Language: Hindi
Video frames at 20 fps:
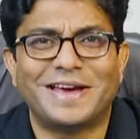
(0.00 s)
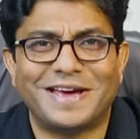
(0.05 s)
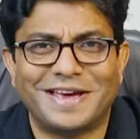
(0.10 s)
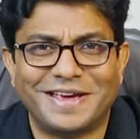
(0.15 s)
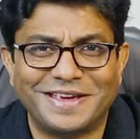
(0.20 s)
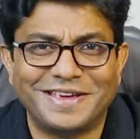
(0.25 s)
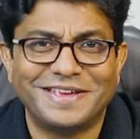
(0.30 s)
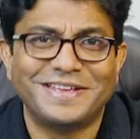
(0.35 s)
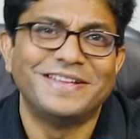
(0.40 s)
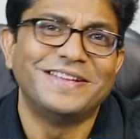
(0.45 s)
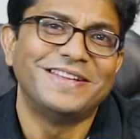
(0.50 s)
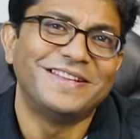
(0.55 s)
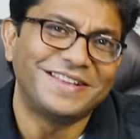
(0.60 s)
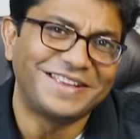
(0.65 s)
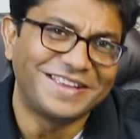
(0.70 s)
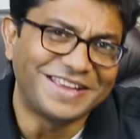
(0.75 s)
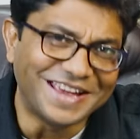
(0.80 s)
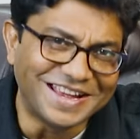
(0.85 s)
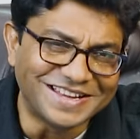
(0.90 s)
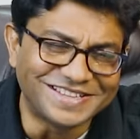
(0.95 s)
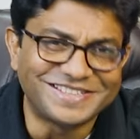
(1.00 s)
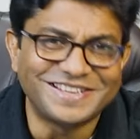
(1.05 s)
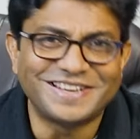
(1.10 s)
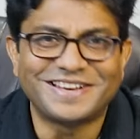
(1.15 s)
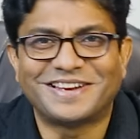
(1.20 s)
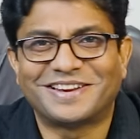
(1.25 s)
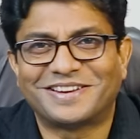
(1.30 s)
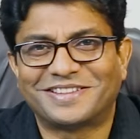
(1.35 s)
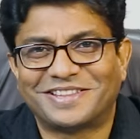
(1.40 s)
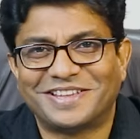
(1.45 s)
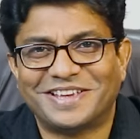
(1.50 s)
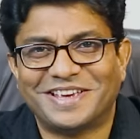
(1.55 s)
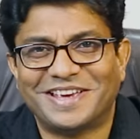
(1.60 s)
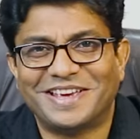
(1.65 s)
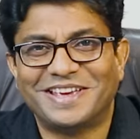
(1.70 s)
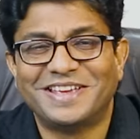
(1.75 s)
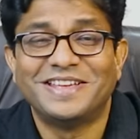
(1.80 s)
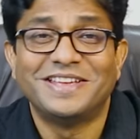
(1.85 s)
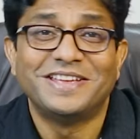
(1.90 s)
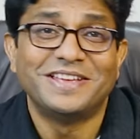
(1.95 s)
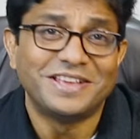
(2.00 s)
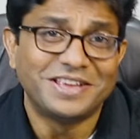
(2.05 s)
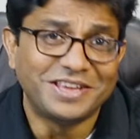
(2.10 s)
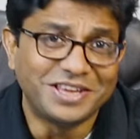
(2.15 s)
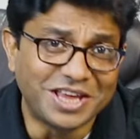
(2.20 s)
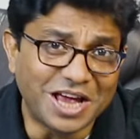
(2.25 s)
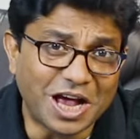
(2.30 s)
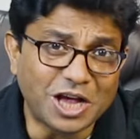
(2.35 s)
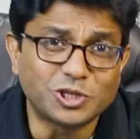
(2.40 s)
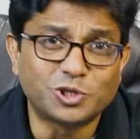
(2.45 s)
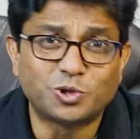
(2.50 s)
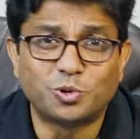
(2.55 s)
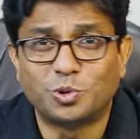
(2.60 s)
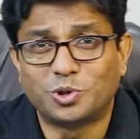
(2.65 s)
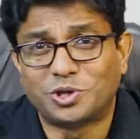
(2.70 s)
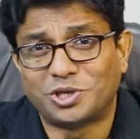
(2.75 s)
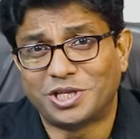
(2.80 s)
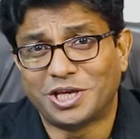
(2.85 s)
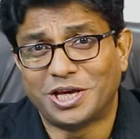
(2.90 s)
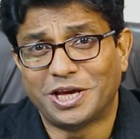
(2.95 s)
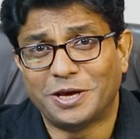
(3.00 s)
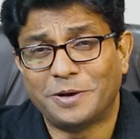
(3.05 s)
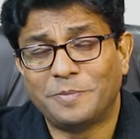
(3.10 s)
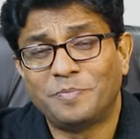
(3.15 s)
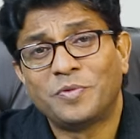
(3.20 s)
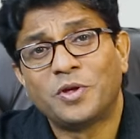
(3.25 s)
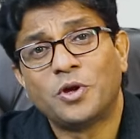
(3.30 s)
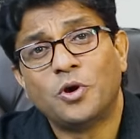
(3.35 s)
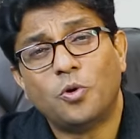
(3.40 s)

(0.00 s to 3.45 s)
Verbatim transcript: क्या हैं कैसे करते हैं क्या सोचते हैं